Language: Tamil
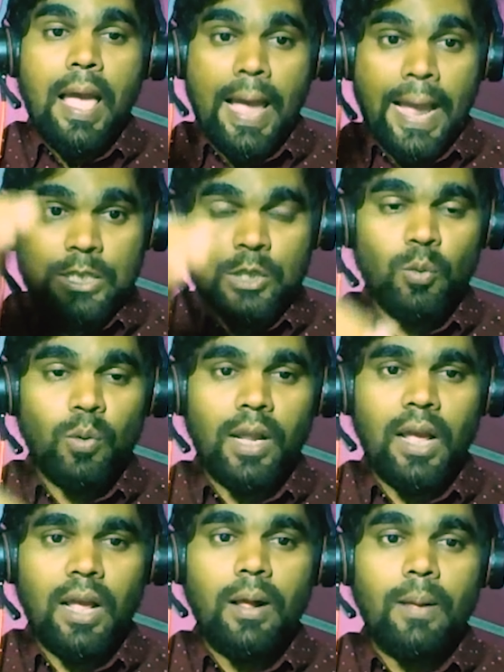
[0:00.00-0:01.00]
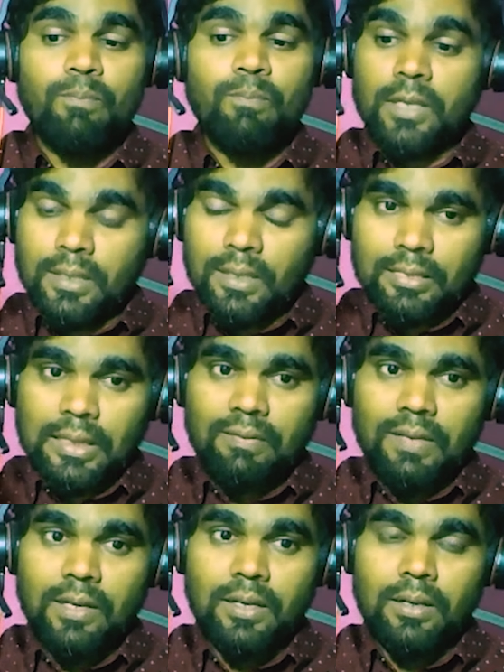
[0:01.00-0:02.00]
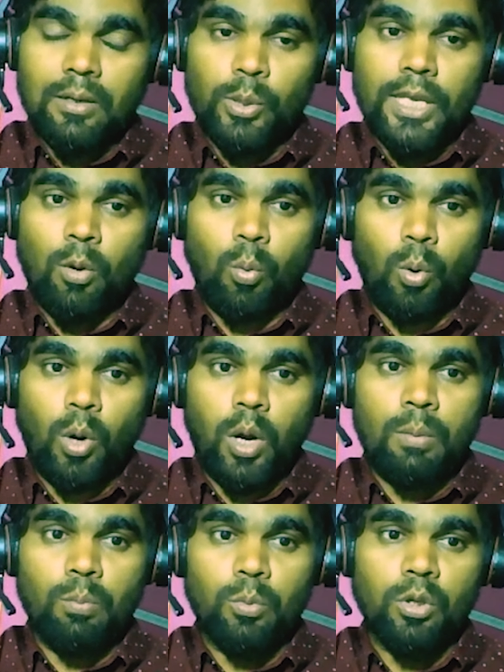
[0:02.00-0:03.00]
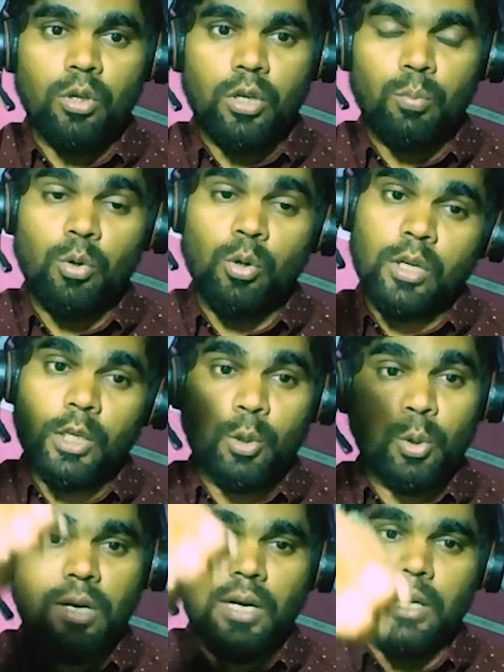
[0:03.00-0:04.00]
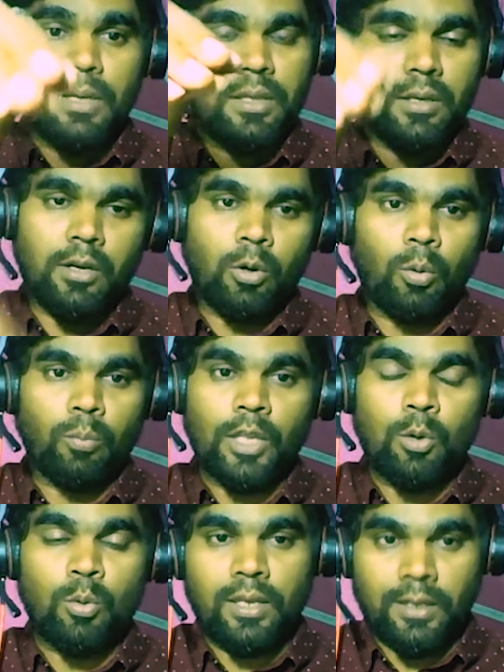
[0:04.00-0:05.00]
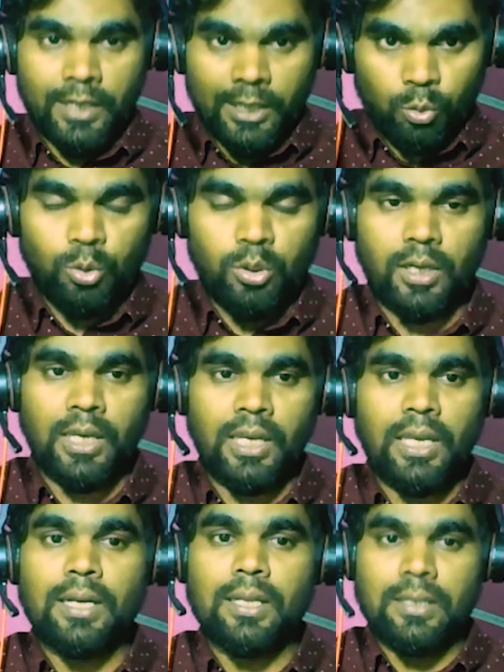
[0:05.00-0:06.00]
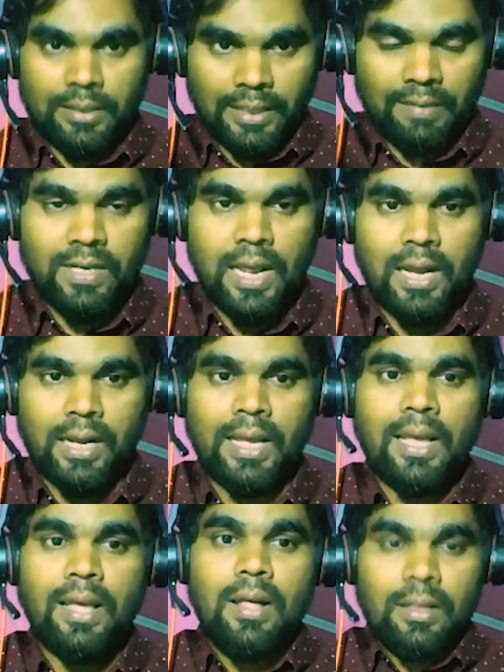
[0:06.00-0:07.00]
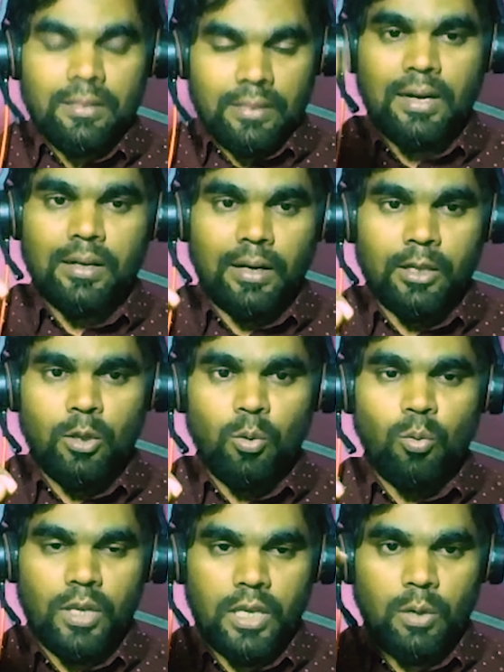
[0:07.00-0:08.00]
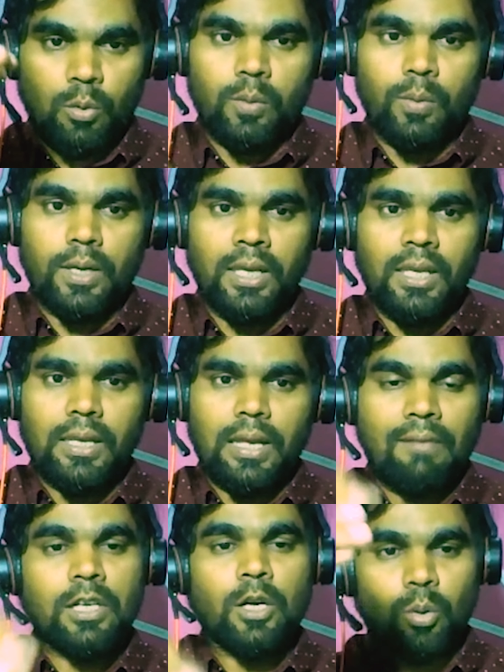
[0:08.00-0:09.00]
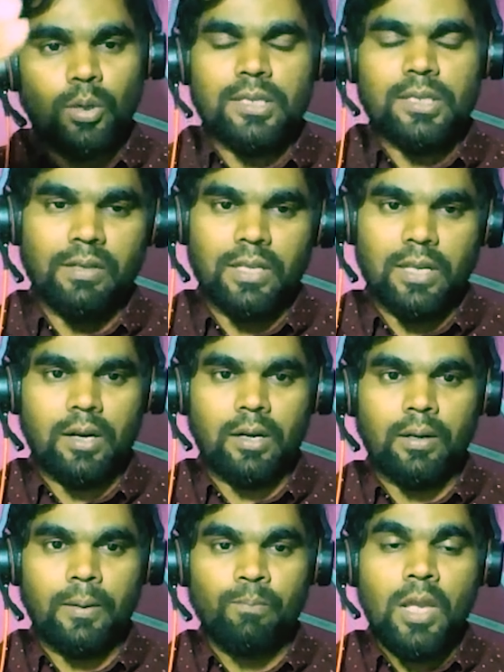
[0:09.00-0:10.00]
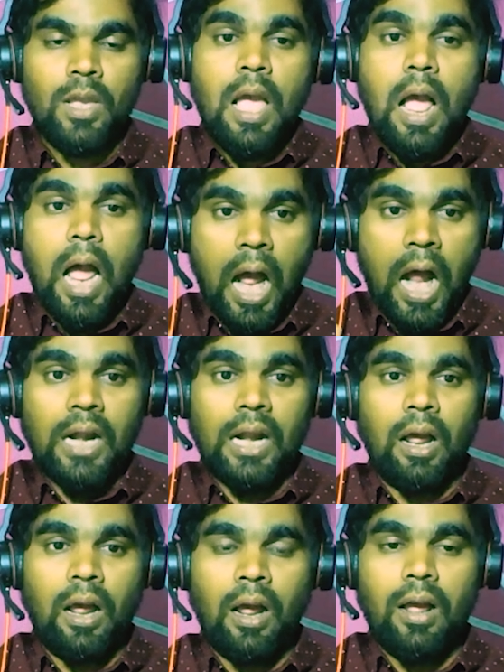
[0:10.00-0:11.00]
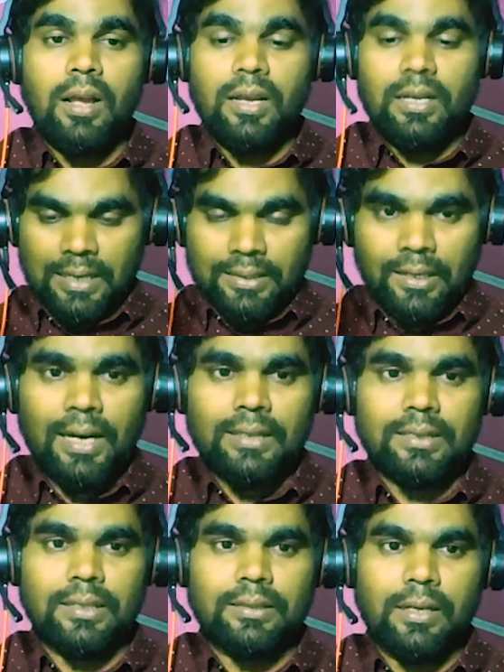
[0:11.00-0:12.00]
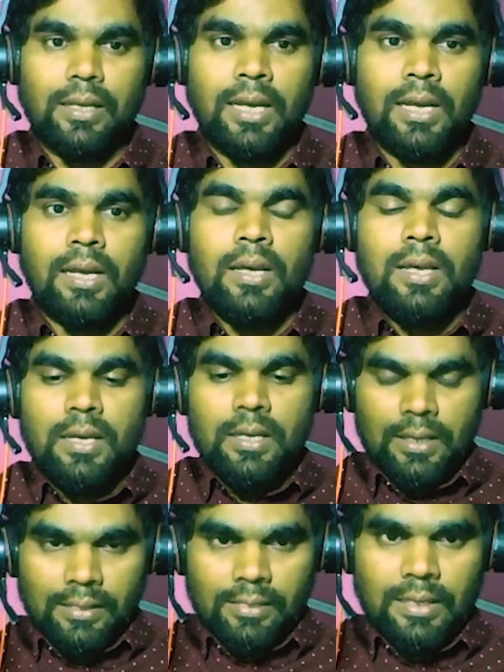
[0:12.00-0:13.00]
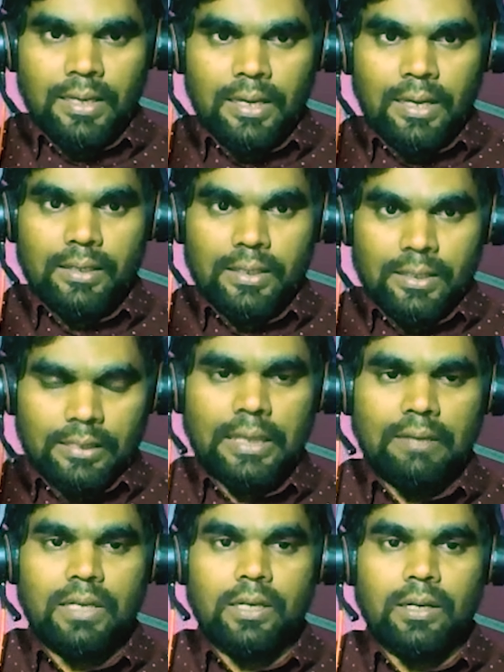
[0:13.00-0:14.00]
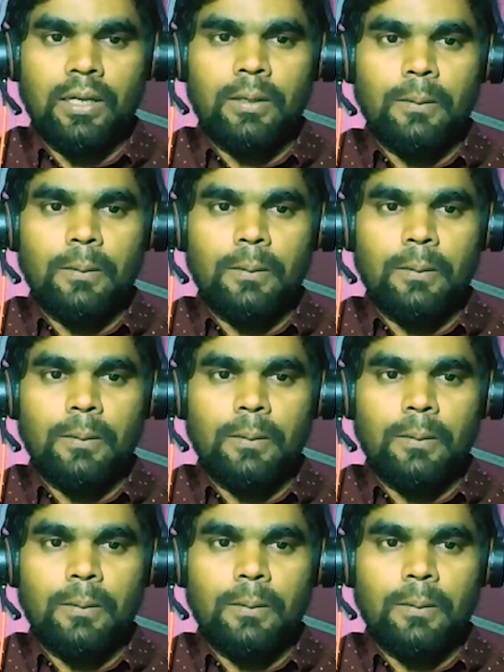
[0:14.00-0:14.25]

ஆக்சுவலா கிறித்தவர்களுடைய கோபம் முழுக்க முழுக்க யூதர்கள் மீது இருக்கணும் தன்னுடைய இறை தூதரை அல்லது இறைவனாக தாங்கள் கருதக்கூடிய ஒருவரை அவர்கள் கொலை செய்து விடுகிறார்கள் ஆனா யதார்த்தத்துல இந்த கிறித்தவர்கள்